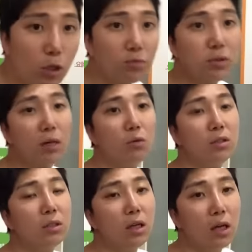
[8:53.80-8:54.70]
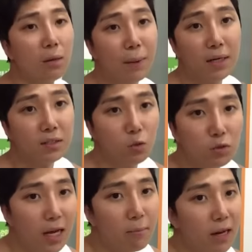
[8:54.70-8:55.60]
하고 있는데 방송은
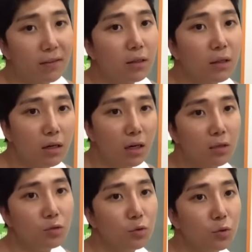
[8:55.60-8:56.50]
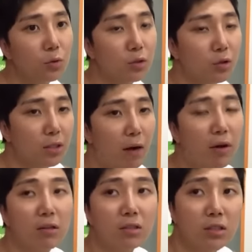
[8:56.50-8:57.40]
하면 안 된다 그래가지고 저희 나와서
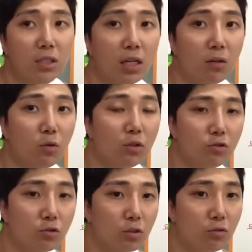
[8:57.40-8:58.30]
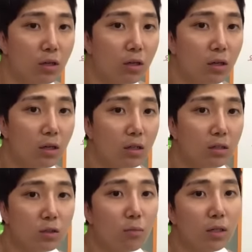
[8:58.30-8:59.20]
지금 기다리고 있는 중이고요. 음.
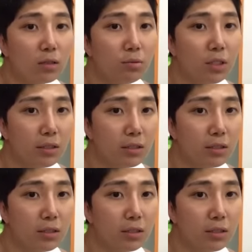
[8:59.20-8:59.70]
정말 응급실에 있어요.